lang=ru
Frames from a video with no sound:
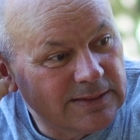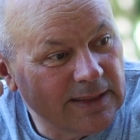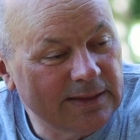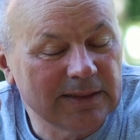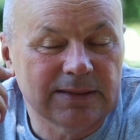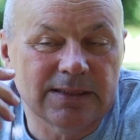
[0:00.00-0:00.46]

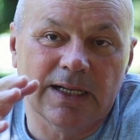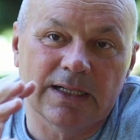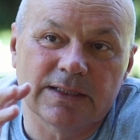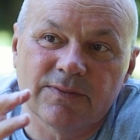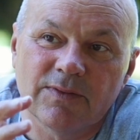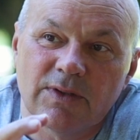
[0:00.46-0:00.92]
знаете, это
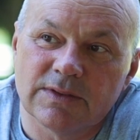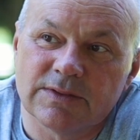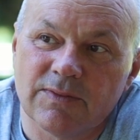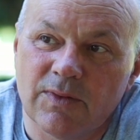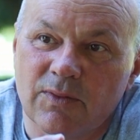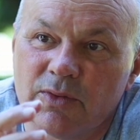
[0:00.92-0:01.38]
как
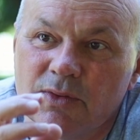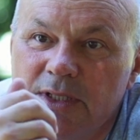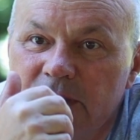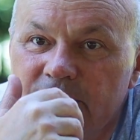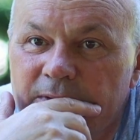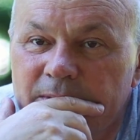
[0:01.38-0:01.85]
своего
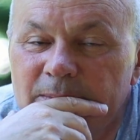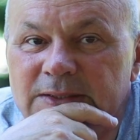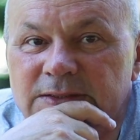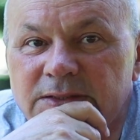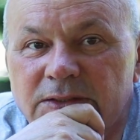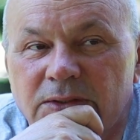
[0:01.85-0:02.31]
рода
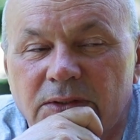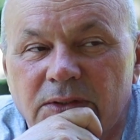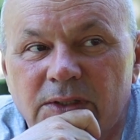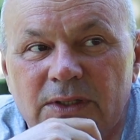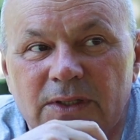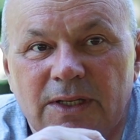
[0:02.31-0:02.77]
информация,
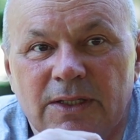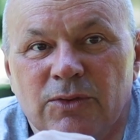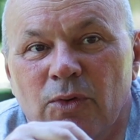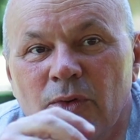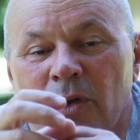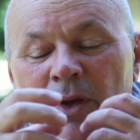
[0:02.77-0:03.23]

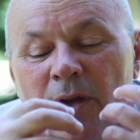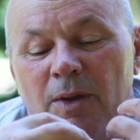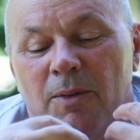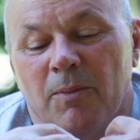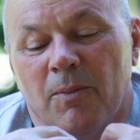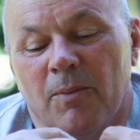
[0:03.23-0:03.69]
которую
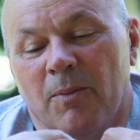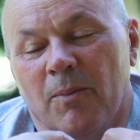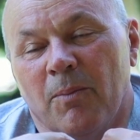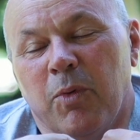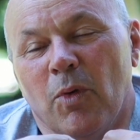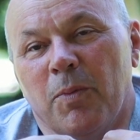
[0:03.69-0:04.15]

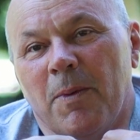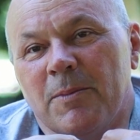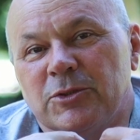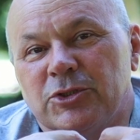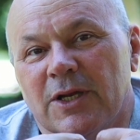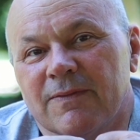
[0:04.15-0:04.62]
Бог
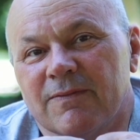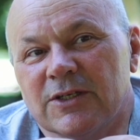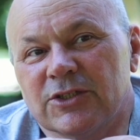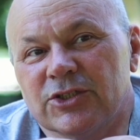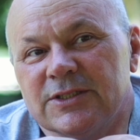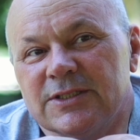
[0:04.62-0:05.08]
помещает в
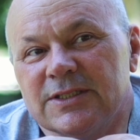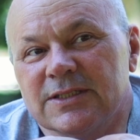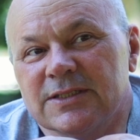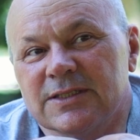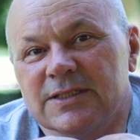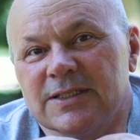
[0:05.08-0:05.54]
наше
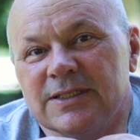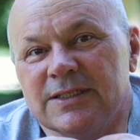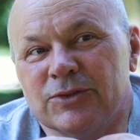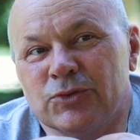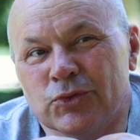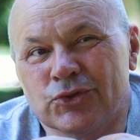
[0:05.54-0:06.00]
сердце,
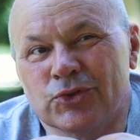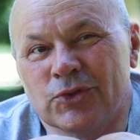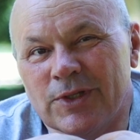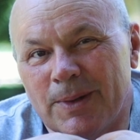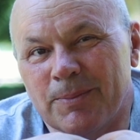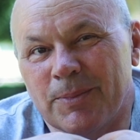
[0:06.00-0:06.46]
и то, что
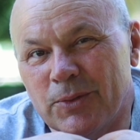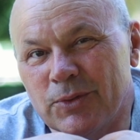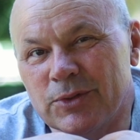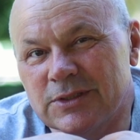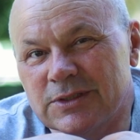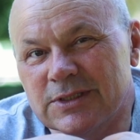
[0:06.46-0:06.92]
нам
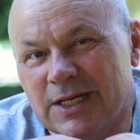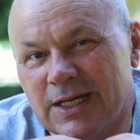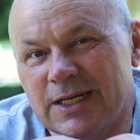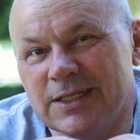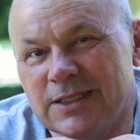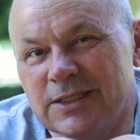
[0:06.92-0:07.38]
приходится
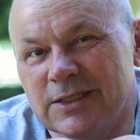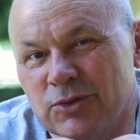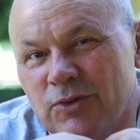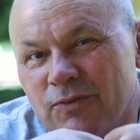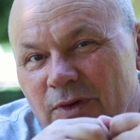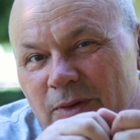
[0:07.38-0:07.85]
хранить
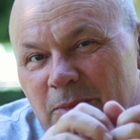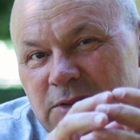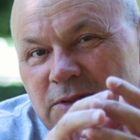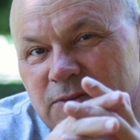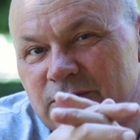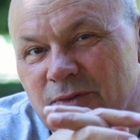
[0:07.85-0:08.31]
эту
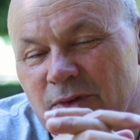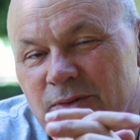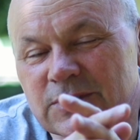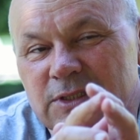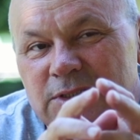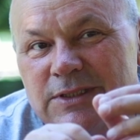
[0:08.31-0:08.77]
информацию в
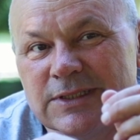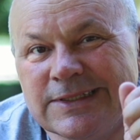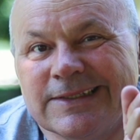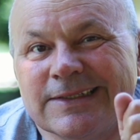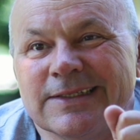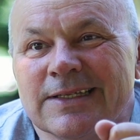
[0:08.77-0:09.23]
своем сердце,
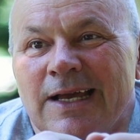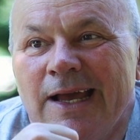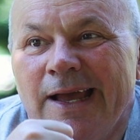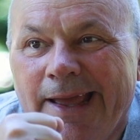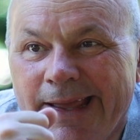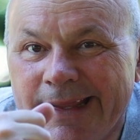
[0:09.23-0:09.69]
делать
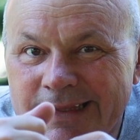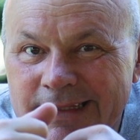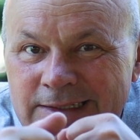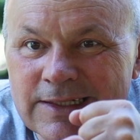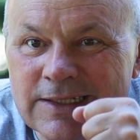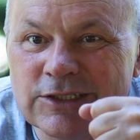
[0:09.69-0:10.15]

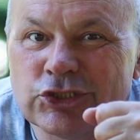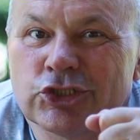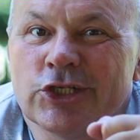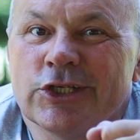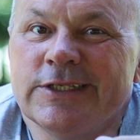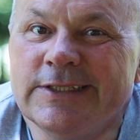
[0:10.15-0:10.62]
эти
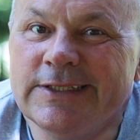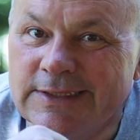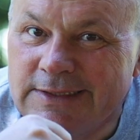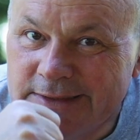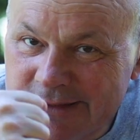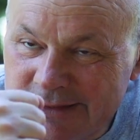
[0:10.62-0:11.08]
шаги